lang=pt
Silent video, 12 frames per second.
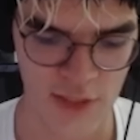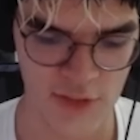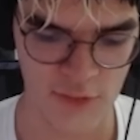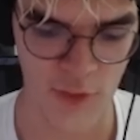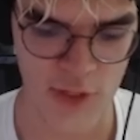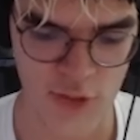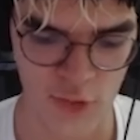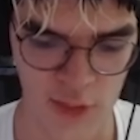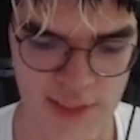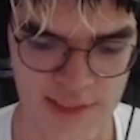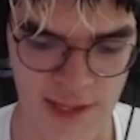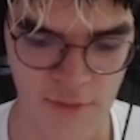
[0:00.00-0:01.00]
O editor ele
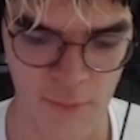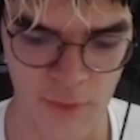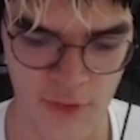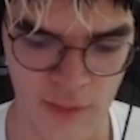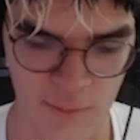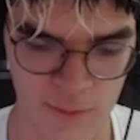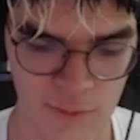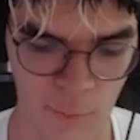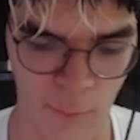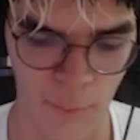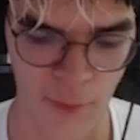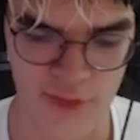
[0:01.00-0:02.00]
salva muito, né, mano? Como
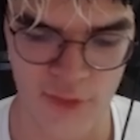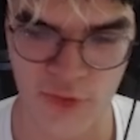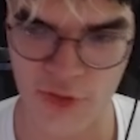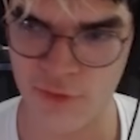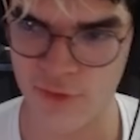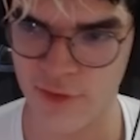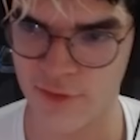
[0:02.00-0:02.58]
pode ser um divo, velho?